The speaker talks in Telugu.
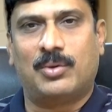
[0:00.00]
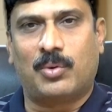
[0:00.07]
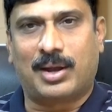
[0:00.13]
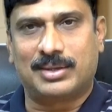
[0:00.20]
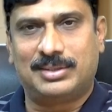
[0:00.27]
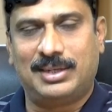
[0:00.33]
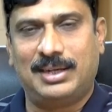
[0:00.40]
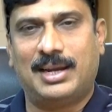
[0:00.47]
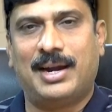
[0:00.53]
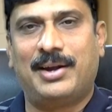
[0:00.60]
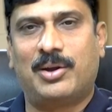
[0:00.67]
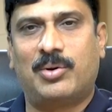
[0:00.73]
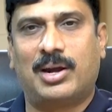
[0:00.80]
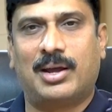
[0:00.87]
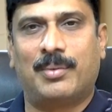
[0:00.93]
ఒక స్త్రీ
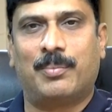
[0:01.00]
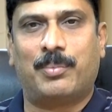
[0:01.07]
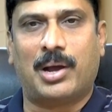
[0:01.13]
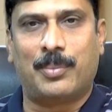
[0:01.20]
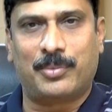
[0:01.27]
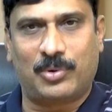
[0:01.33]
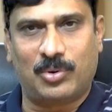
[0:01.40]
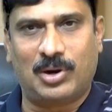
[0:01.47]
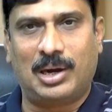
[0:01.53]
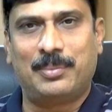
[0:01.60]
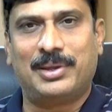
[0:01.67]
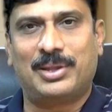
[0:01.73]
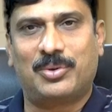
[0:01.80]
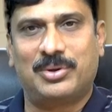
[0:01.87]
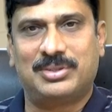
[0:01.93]
అయ్యండి కూడా పాపం రోడ్ల
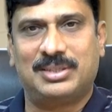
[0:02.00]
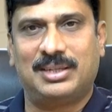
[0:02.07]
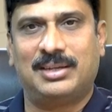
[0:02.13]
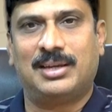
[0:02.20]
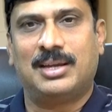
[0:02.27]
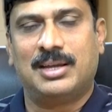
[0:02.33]
మీదకి వచ్చి